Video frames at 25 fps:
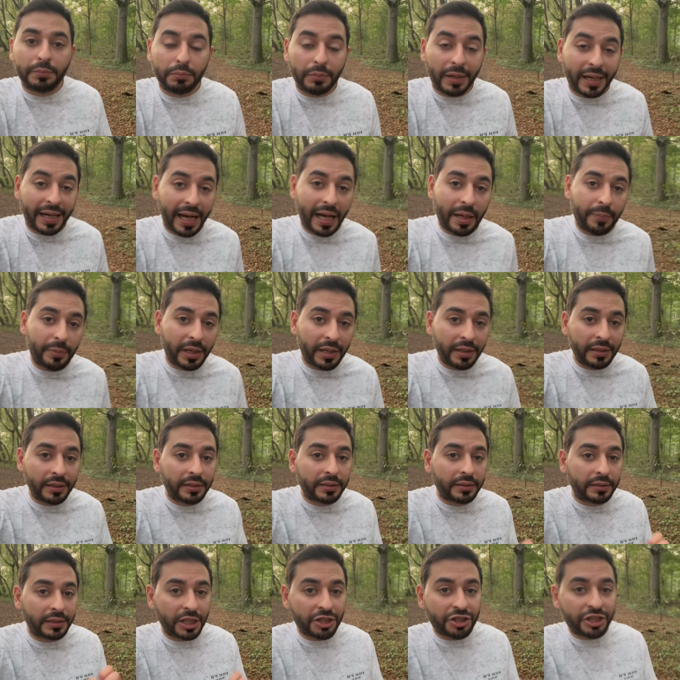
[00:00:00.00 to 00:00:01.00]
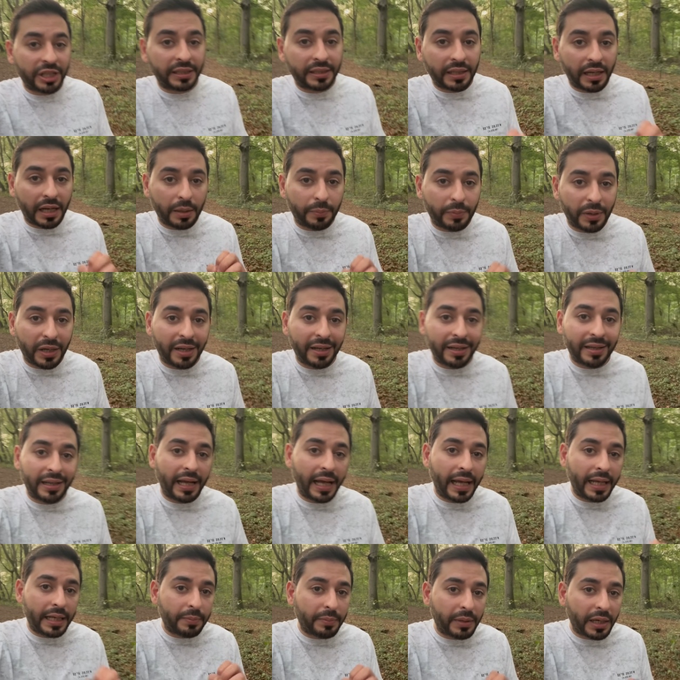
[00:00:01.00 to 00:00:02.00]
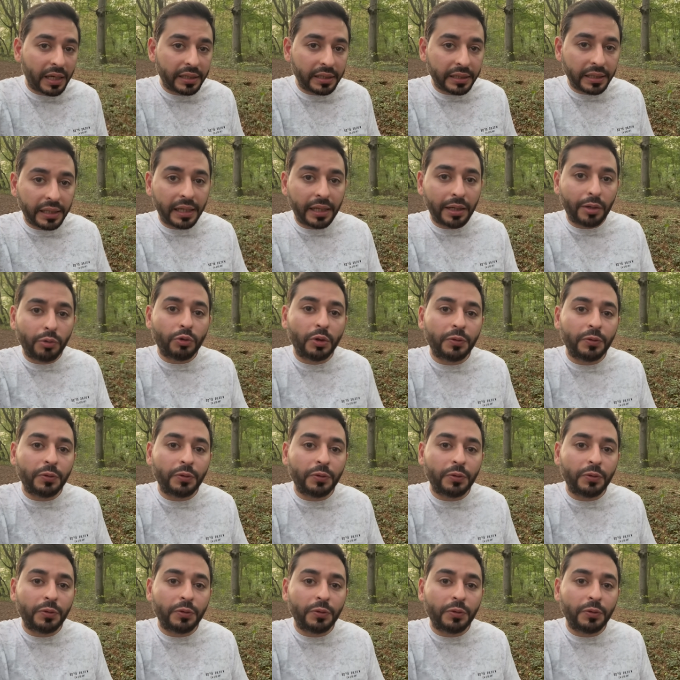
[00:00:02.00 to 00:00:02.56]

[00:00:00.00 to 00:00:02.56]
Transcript: مرحبا نشرة أخبار ألمانيا